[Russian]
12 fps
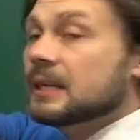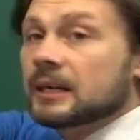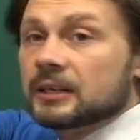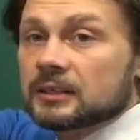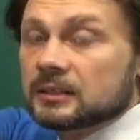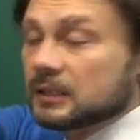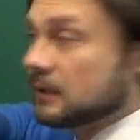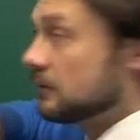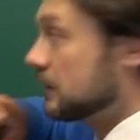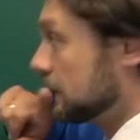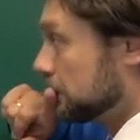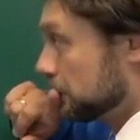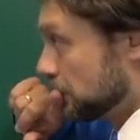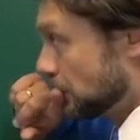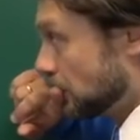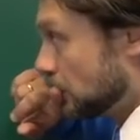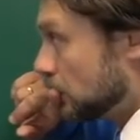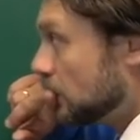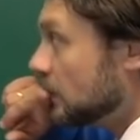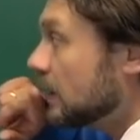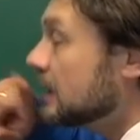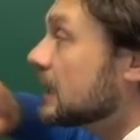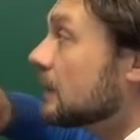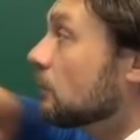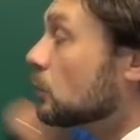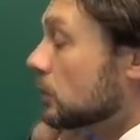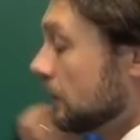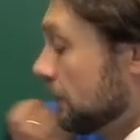ориентированный. Так вот,